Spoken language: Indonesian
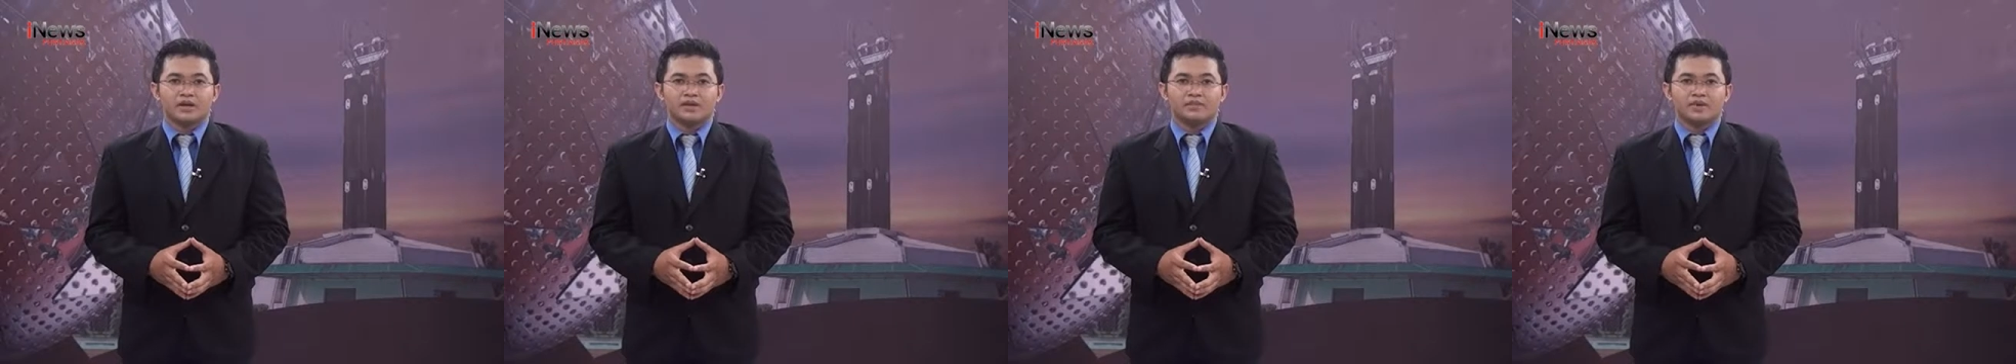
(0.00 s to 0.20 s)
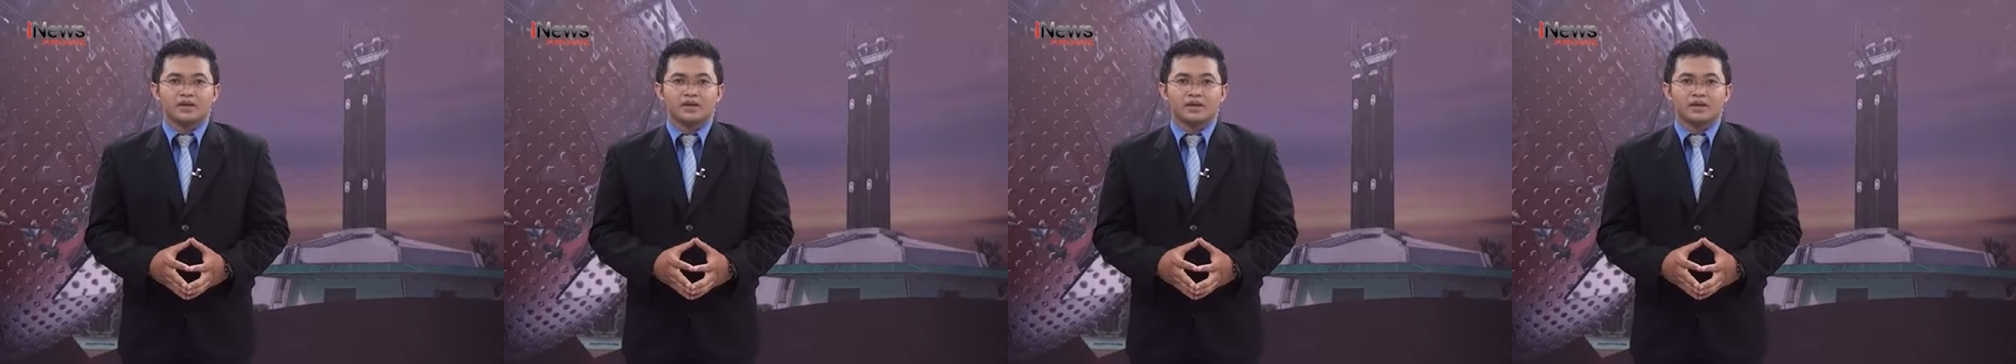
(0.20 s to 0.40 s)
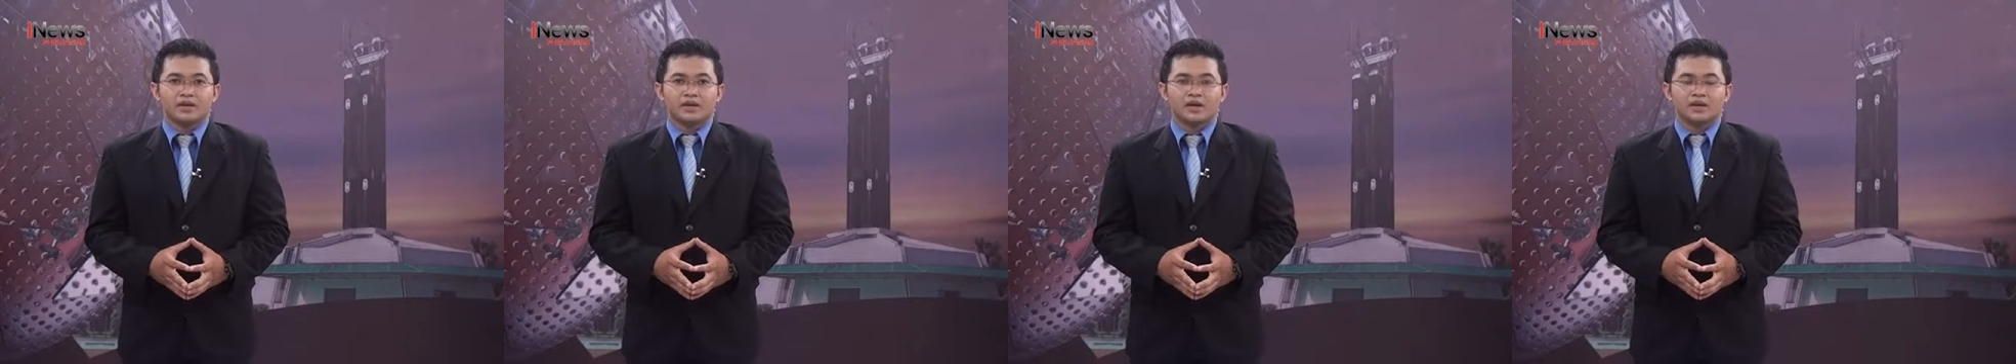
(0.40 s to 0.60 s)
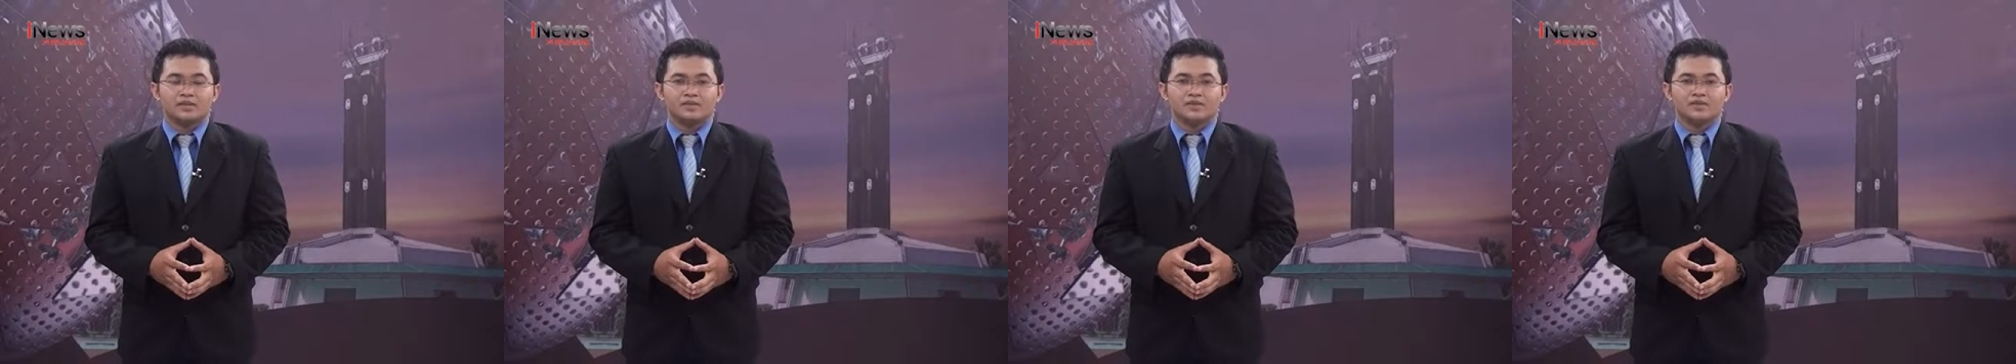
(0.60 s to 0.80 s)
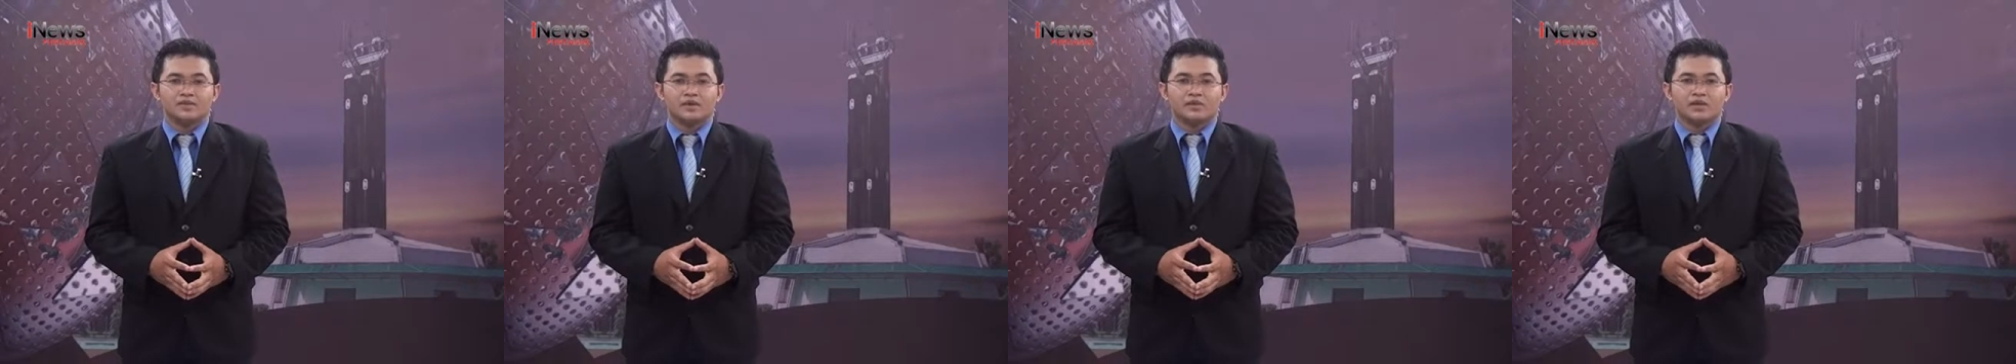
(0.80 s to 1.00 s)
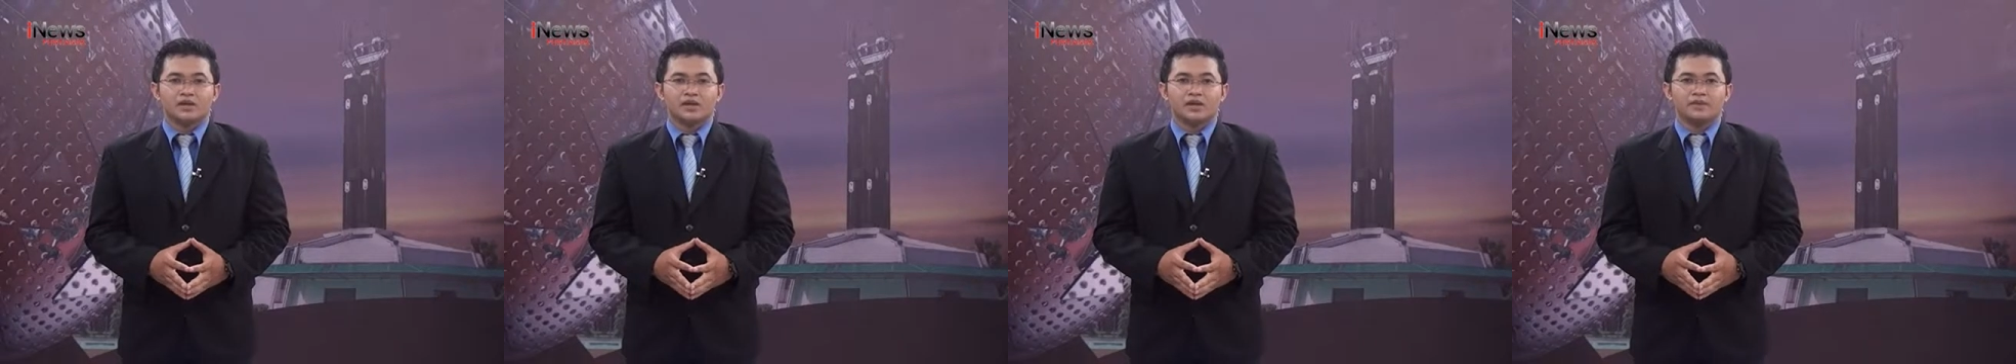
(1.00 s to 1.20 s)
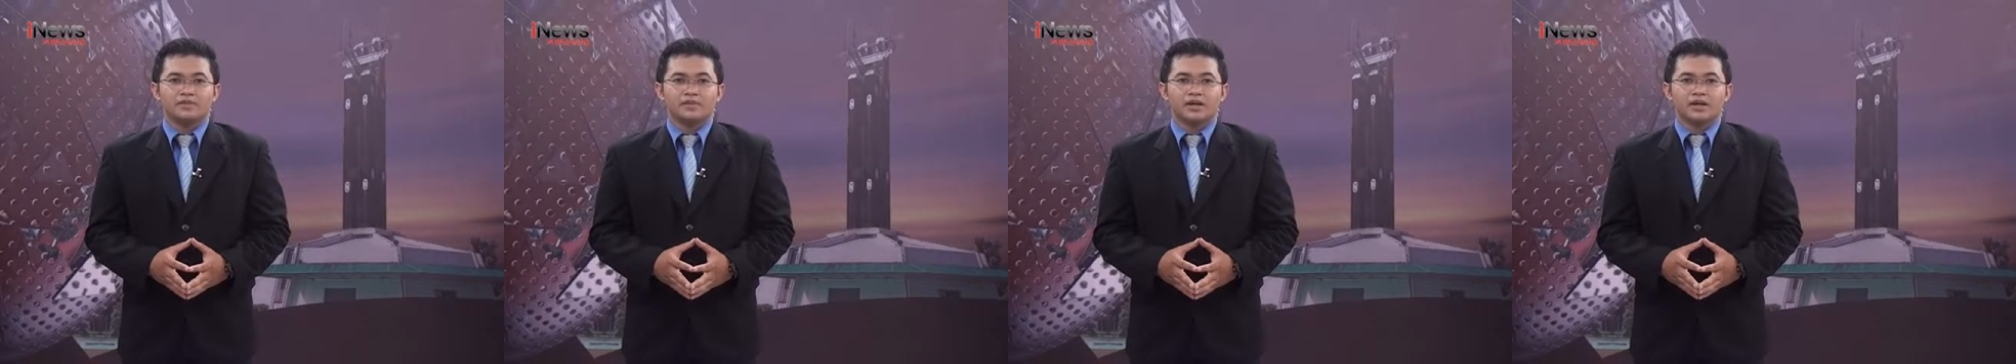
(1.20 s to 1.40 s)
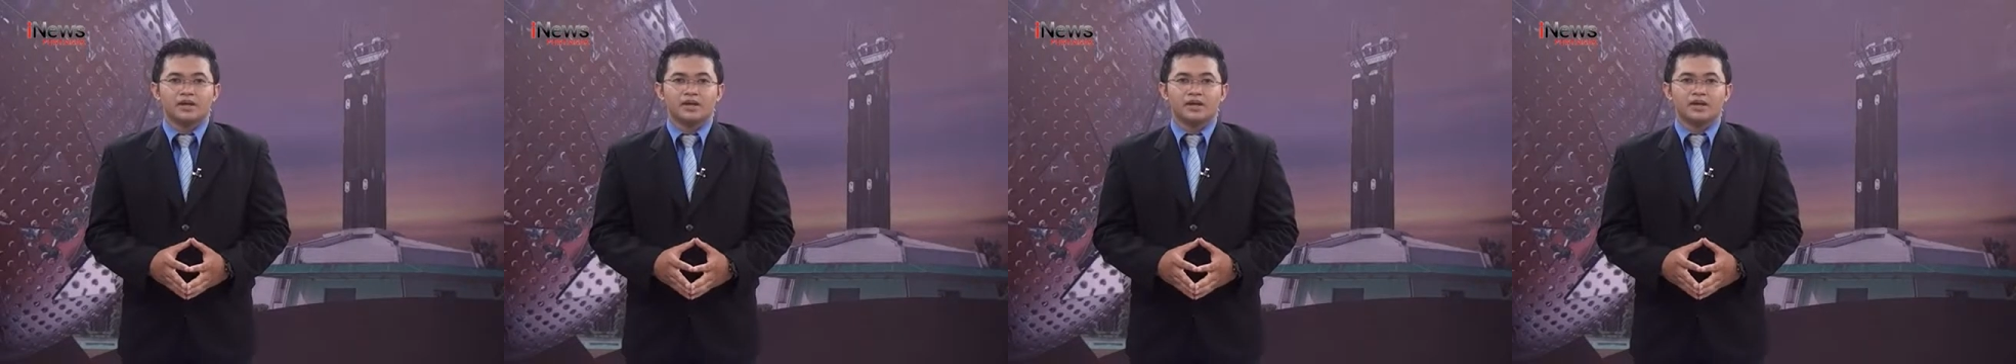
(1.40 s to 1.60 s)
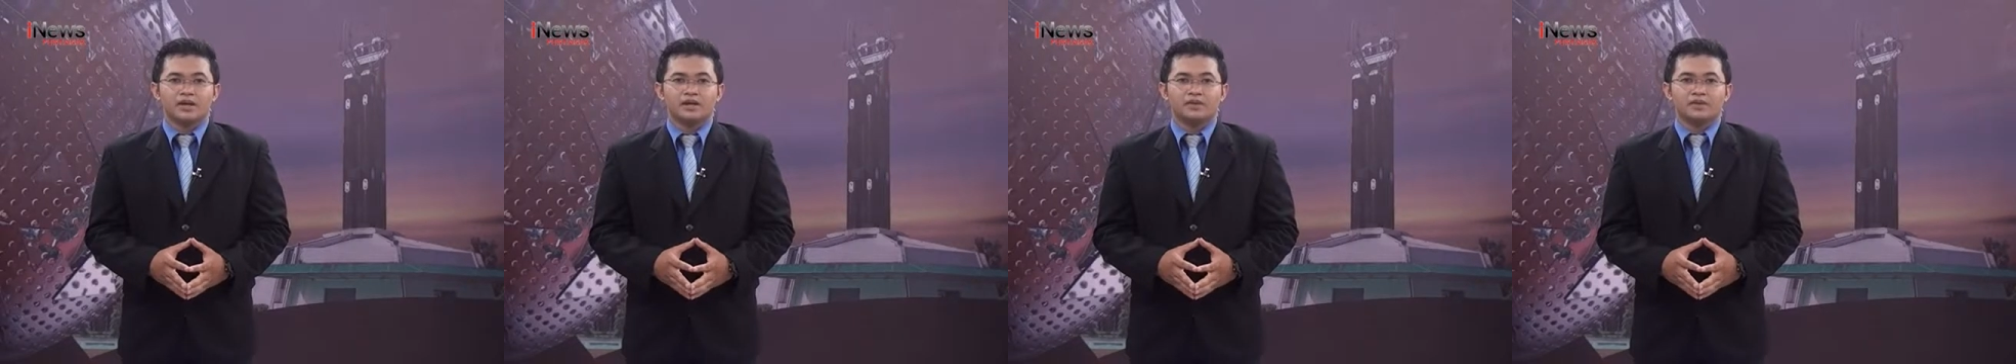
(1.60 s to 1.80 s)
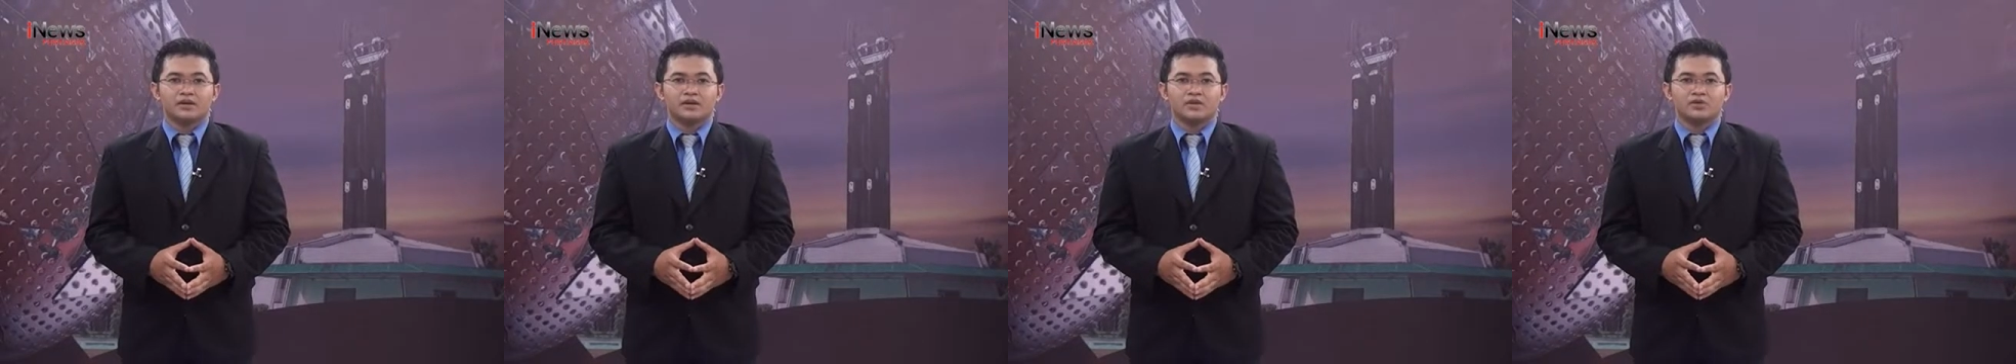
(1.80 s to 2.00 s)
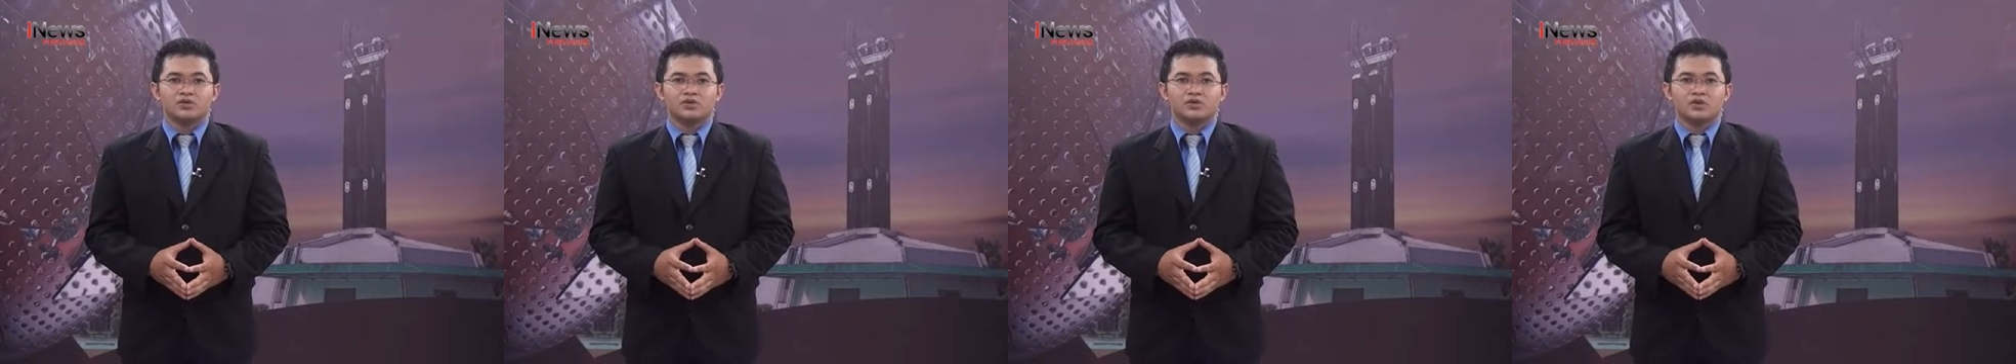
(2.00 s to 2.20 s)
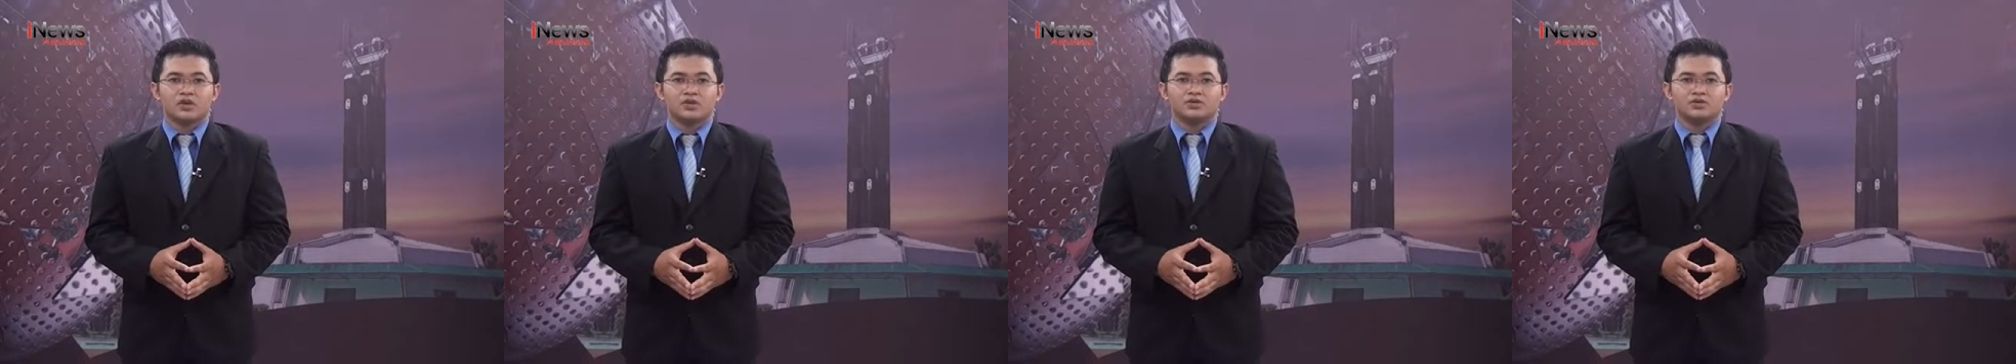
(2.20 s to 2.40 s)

dan pergerakan pesawat di Bandara Internasional